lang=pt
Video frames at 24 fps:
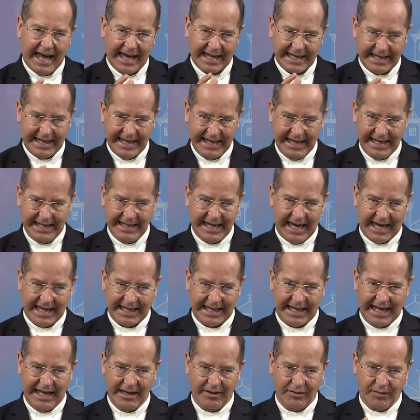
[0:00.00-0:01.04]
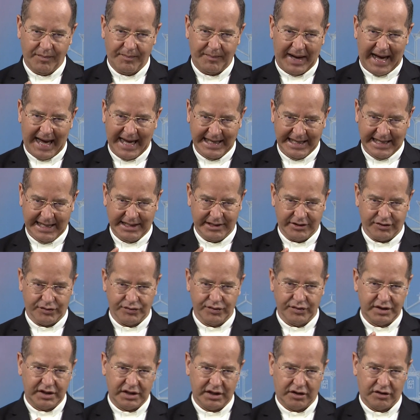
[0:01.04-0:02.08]
aquele a quem o Pai
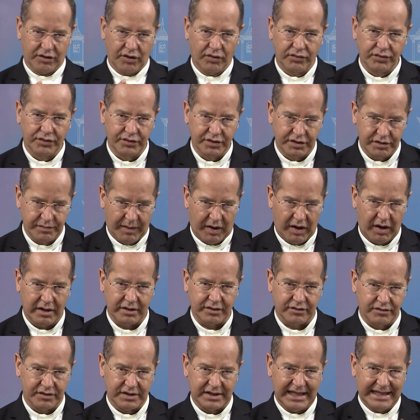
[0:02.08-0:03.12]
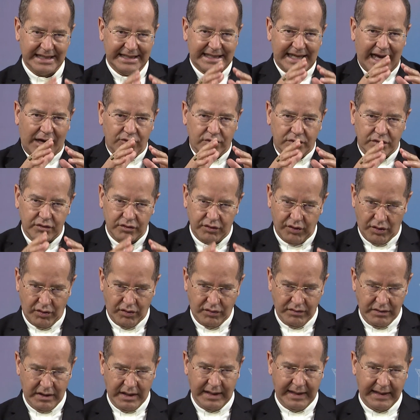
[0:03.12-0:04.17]
ressuscitou dos mortos,
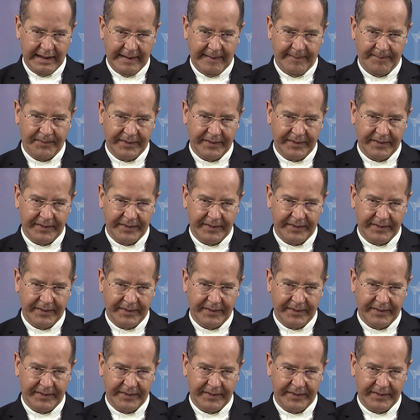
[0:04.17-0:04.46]
exaltou e